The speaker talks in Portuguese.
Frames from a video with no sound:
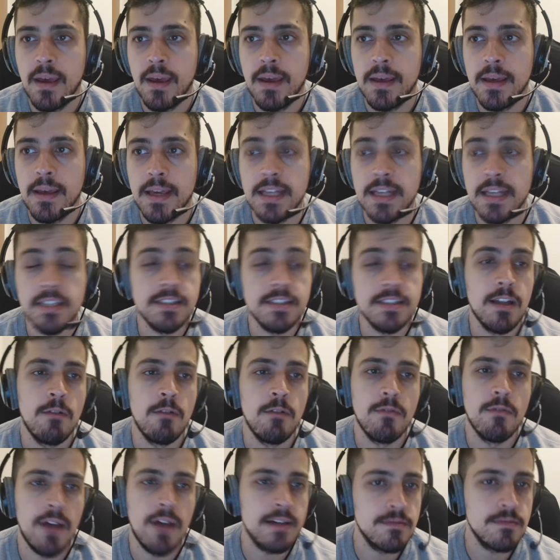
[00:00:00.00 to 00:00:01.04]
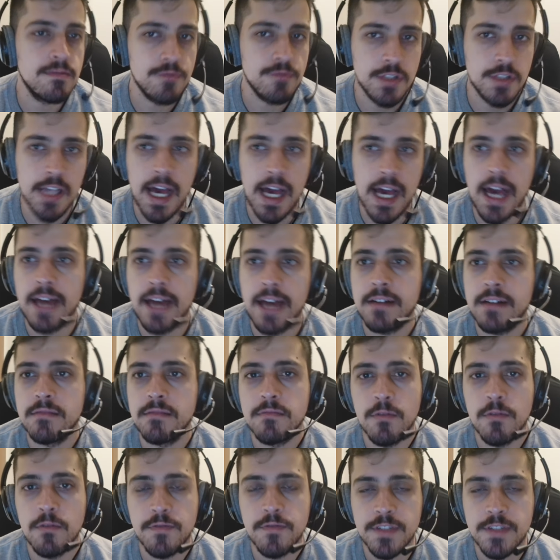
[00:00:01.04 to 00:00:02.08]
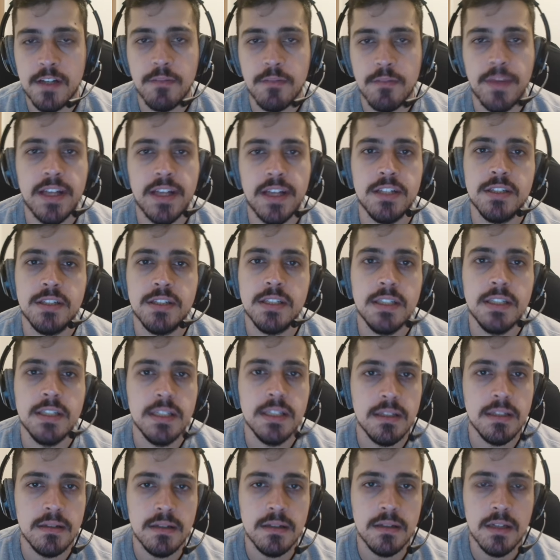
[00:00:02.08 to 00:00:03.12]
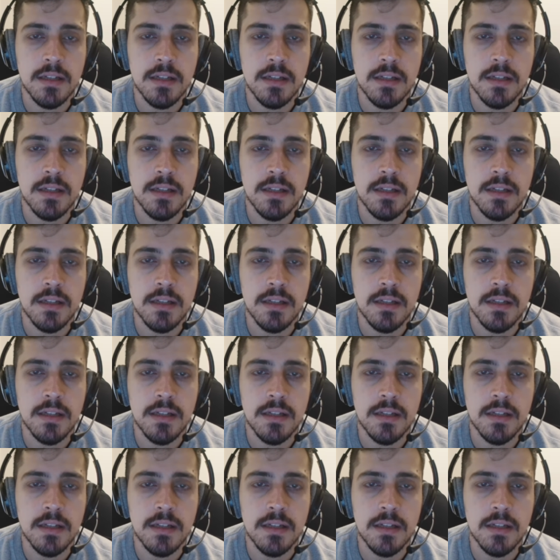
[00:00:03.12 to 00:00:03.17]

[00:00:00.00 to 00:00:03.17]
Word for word: Eles não anunciaram oficialmente que,